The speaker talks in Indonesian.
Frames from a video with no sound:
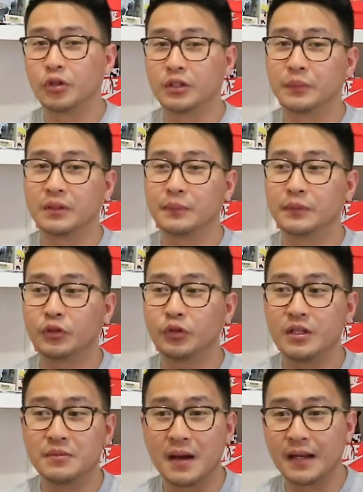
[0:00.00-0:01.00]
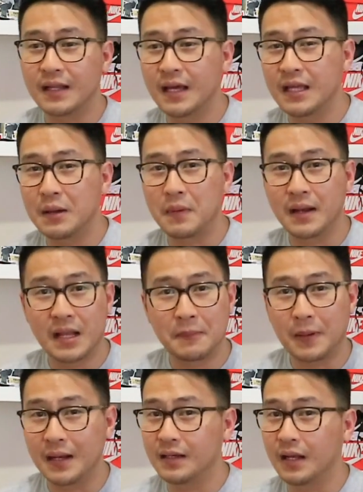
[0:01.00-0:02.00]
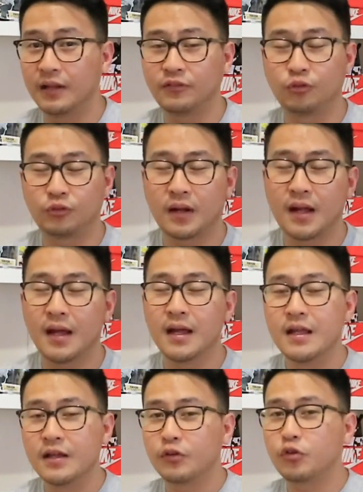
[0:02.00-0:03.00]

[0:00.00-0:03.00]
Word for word: menurut teman-teman tuh gimana yang mana yang paling kalian suka